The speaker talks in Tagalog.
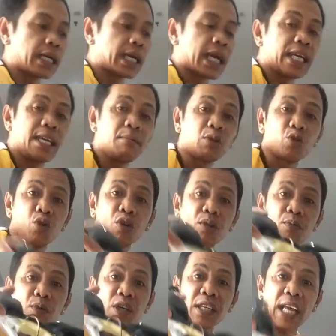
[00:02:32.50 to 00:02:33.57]
Kani
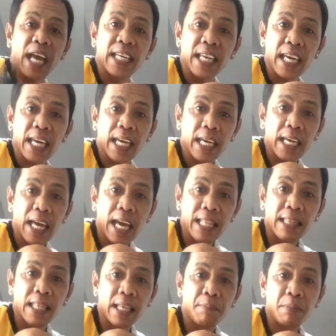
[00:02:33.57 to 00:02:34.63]
magsuot mo ginani,
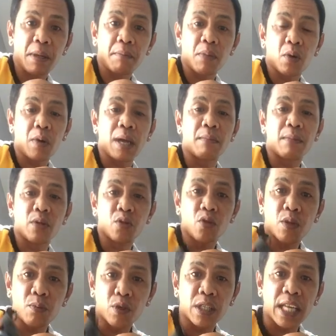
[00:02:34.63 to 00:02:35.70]
ha tip number one,
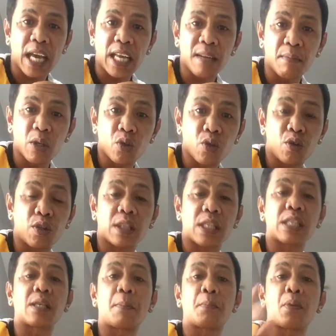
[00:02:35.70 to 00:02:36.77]
magsuot mo ginani, magsugod
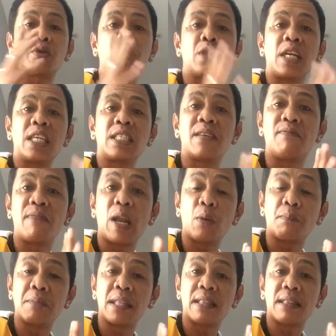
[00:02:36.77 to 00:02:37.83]
ta sa personal
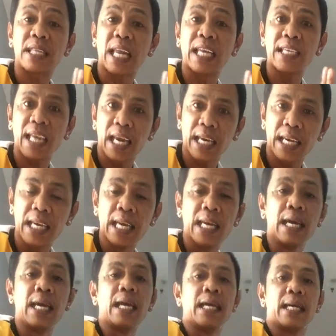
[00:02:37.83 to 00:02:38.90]
development training
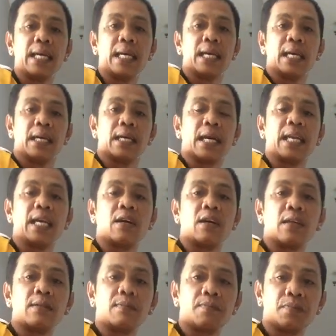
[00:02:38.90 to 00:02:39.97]

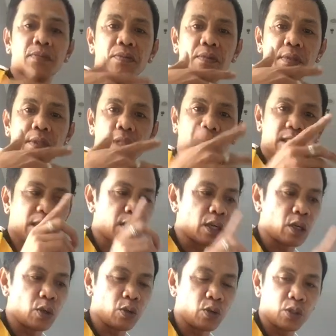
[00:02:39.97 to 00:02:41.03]
kanang that
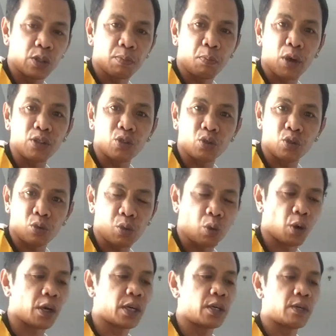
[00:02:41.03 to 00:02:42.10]
includes
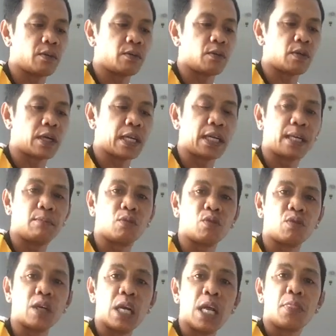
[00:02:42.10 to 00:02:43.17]
posture kanang
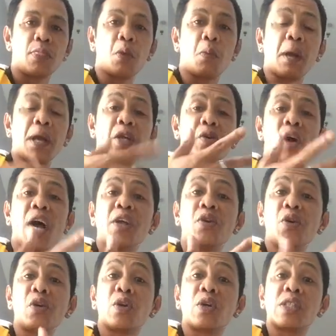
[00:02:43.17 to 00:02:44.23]
imong the way you
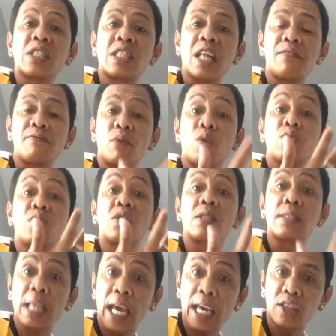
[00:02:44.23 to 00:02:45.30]
handle yourself on
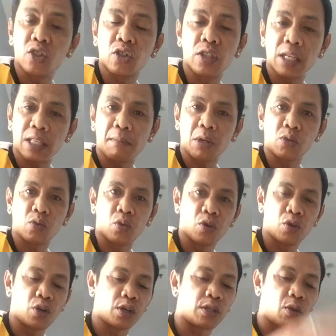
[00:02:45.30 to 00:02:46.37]
stage data
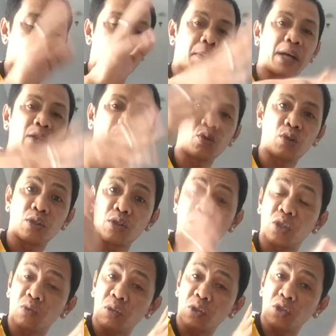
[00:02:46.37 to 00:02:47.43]
magsugod so part 2 dito
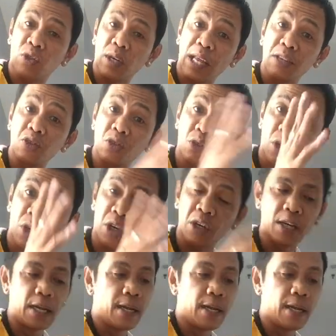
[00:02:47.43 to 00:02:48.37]
na sa and answer